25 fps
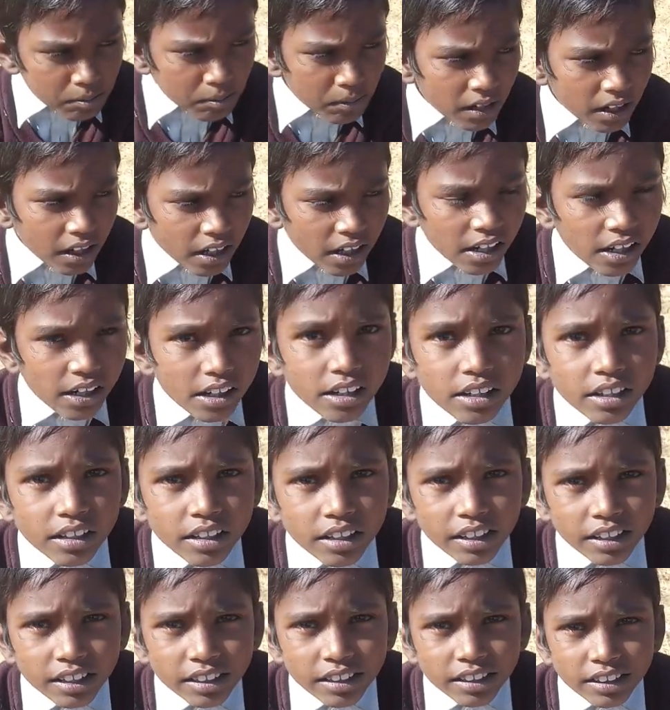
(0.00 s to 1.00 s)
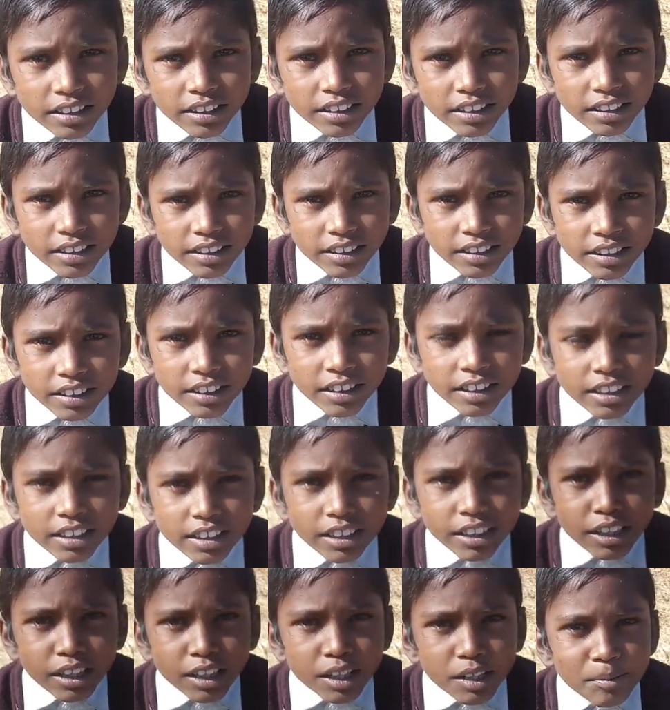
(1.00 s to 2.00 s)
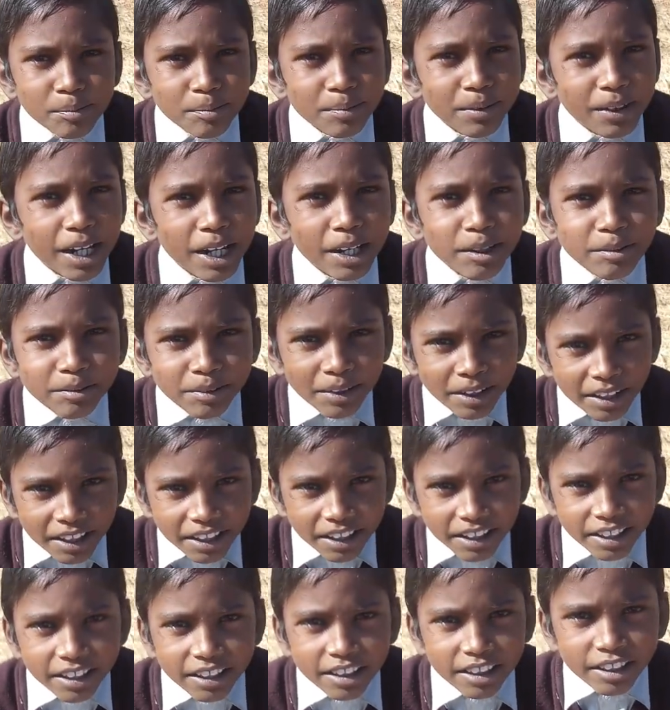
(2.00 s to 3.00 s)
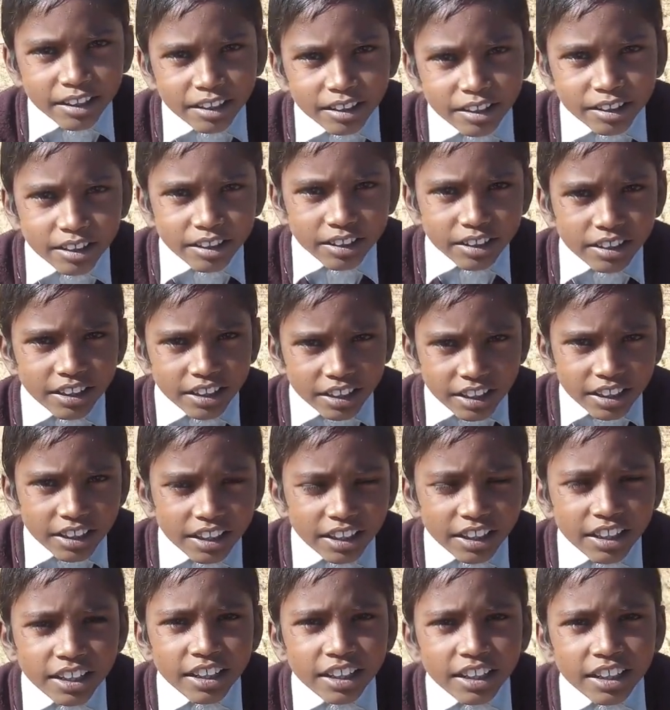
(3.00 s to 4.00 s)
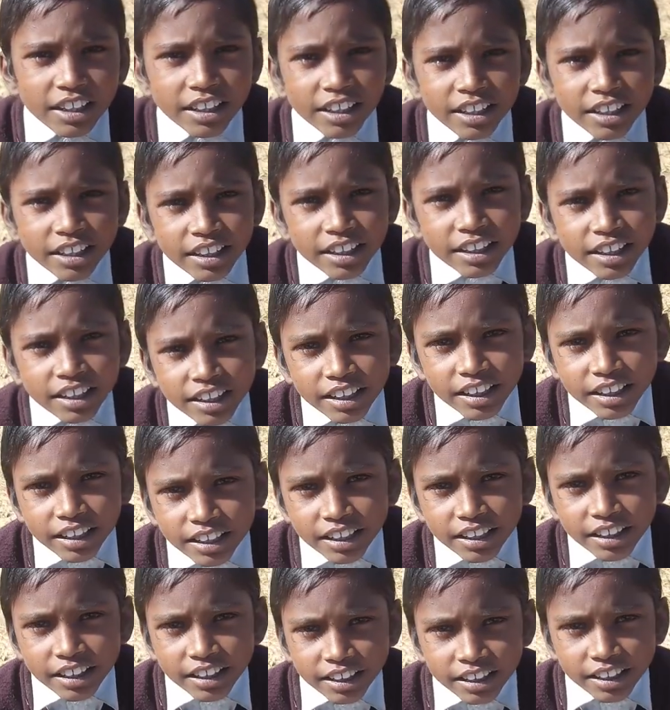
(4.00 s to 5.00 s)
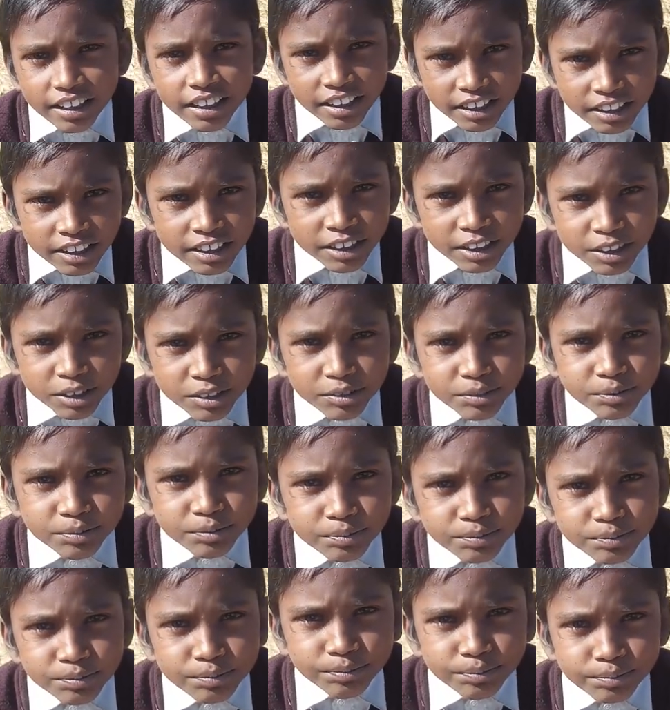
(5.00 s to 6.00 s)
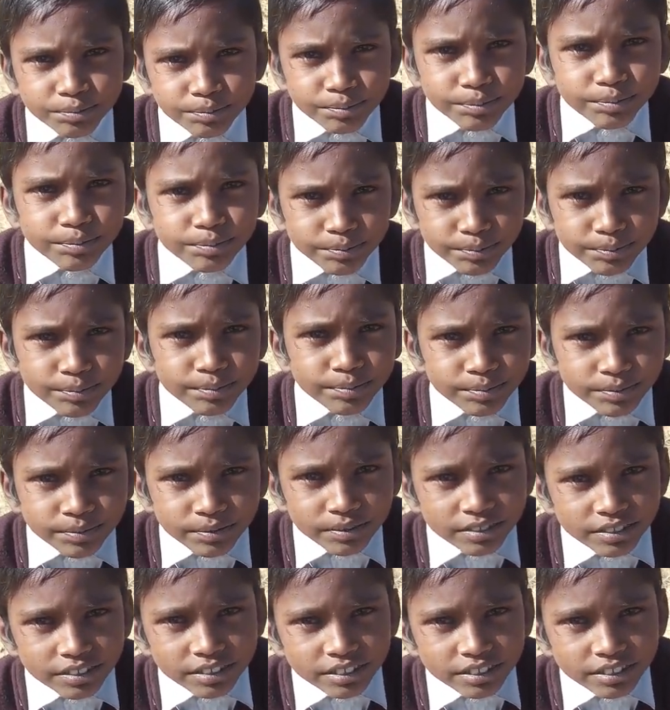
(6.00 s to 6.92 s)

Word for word: इसमें एप्पल में क्या पाया जाता है फाइबर पाया जाता है आपको पसंद है खून बढ़ता है इससे अच्छी